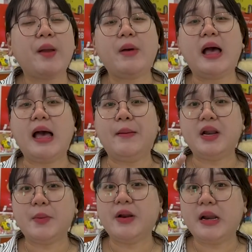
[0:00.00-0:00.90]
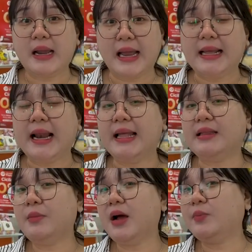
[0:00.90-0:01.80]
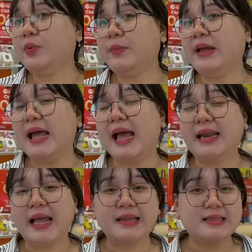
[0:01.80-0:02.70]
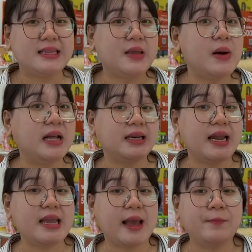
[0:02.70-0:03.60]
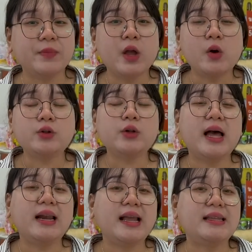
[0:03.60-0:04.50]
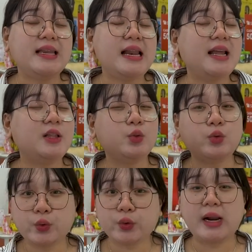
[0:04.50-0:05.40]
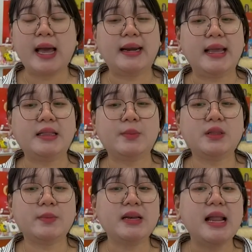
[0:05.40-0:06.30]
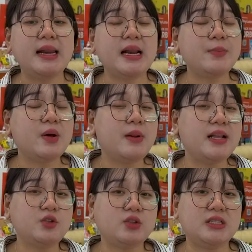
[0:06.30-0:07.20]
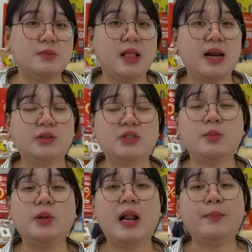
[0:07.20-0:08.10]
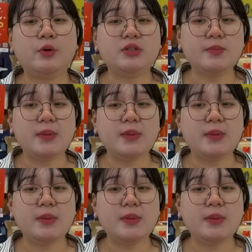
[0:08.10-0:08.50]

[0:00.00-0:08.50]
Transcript: mAh. Benar-benar kan kelihatan banget perbedaan dari segi baterainya. Untuk harganya ini lagi turun harga teman-teman dari Rp15.999.000